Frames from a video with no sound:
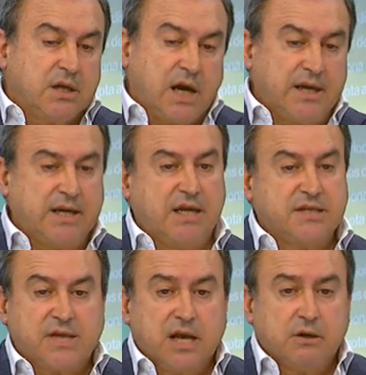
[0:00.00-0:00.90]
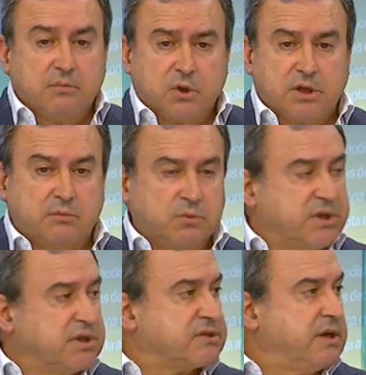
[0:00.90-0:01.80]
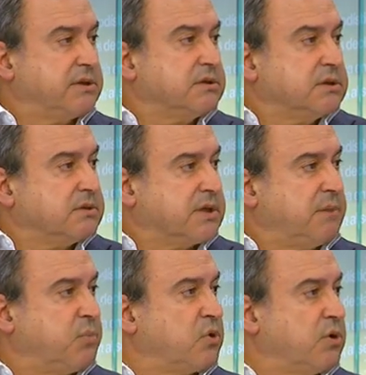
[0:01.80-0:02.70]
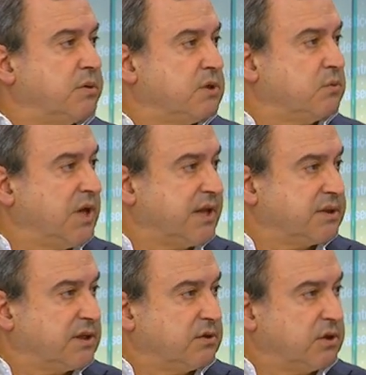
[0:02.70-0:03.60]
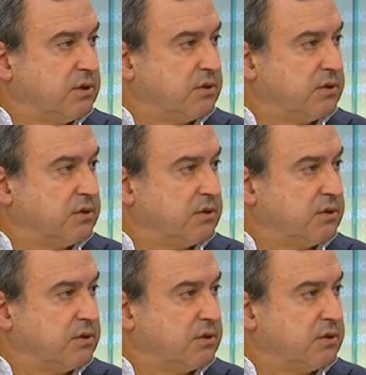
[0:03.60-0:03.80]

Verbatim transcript: analizarlo, porque como ustedes saben, tampoco es vinculante lo,